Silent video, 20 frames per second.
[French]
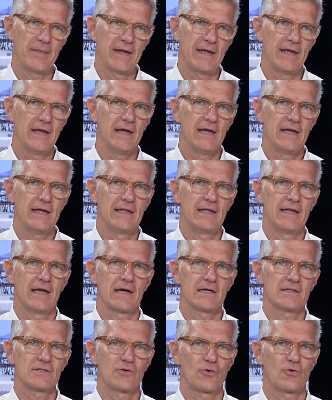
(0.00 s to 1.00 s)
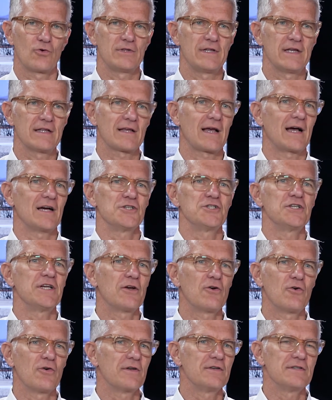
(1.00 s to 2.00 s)
mais il y a ce côté
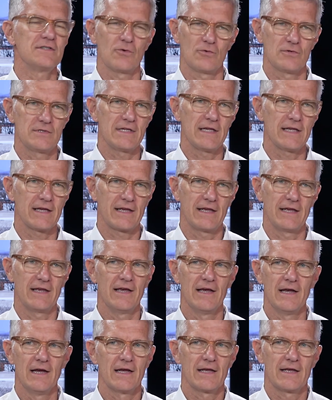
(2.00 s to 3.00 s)
tragique aussi qui,